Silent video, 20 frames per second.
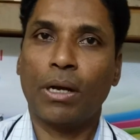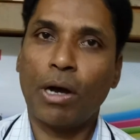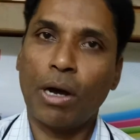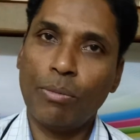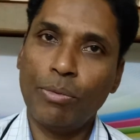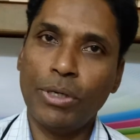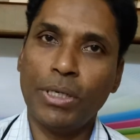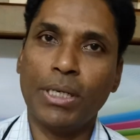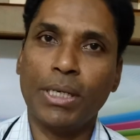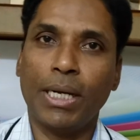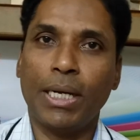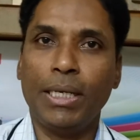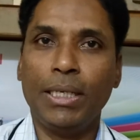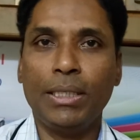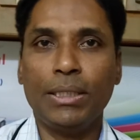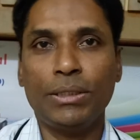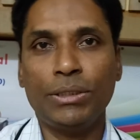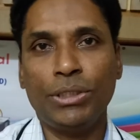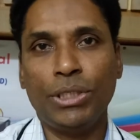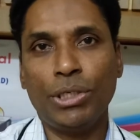కార్బోహైడ్రేట్ కానీ
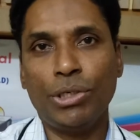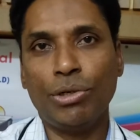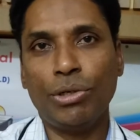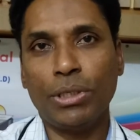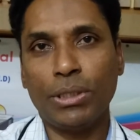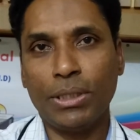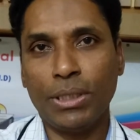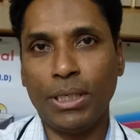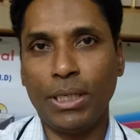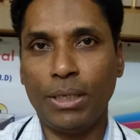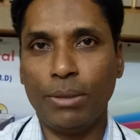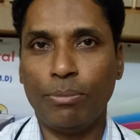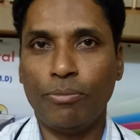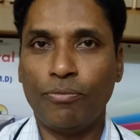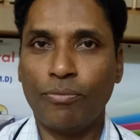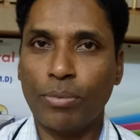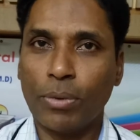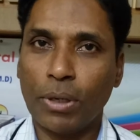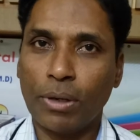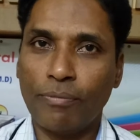జీరో టు త్రీ
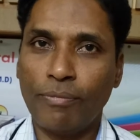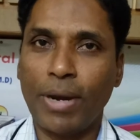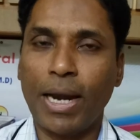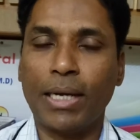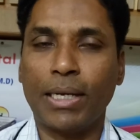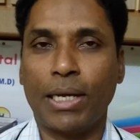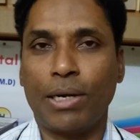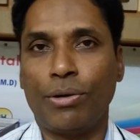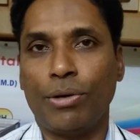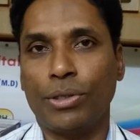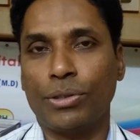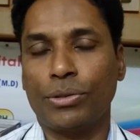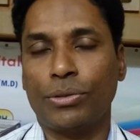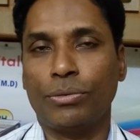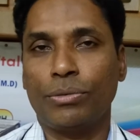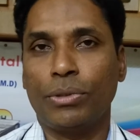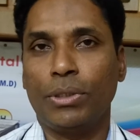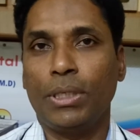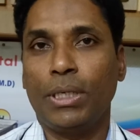ఫ్యాట్ కానీ ఉండొచ్చు